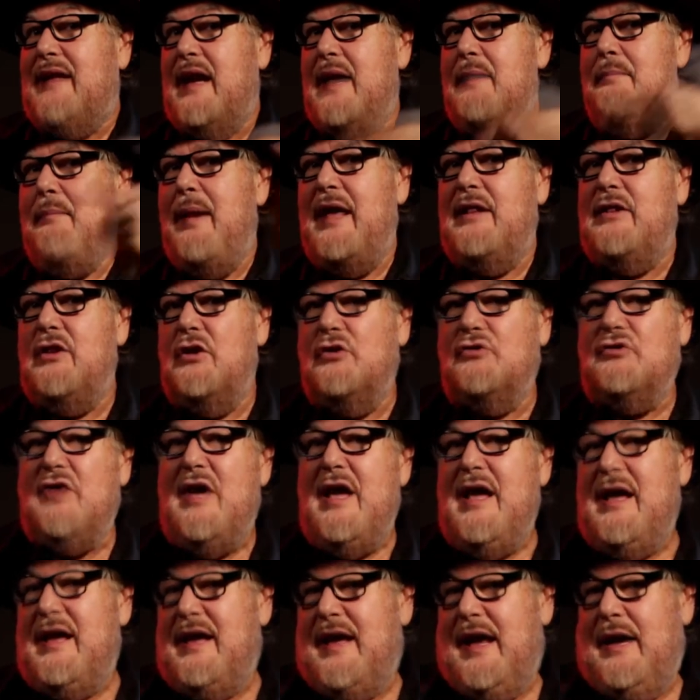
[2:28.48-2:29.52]
tres medios
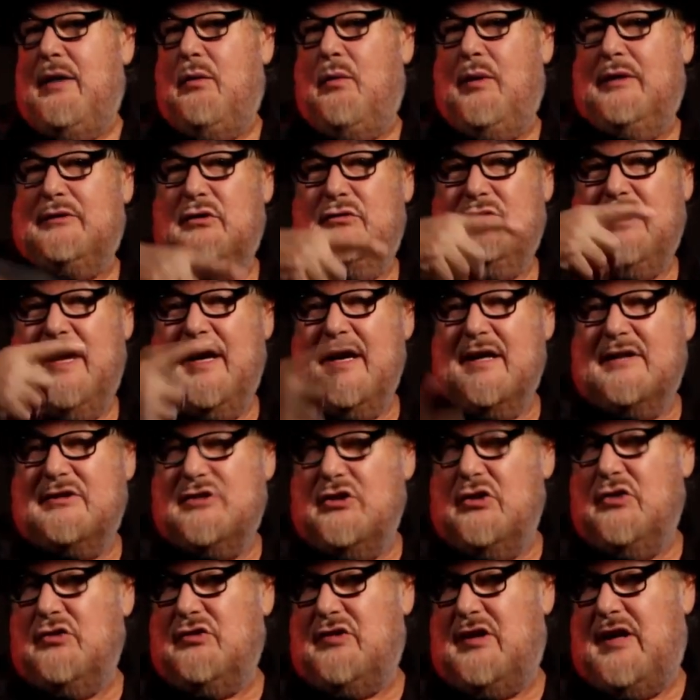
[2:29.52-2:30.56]
que al cuatro
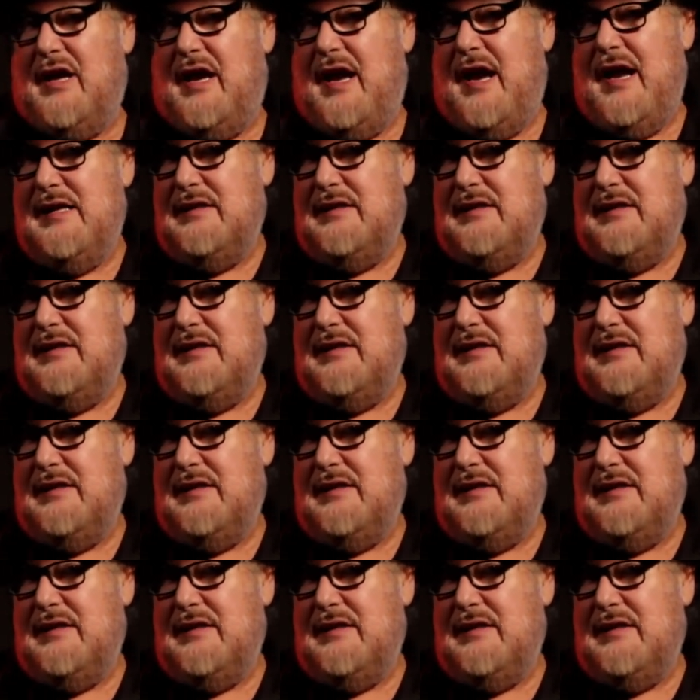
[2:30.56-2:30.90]
tercios, que es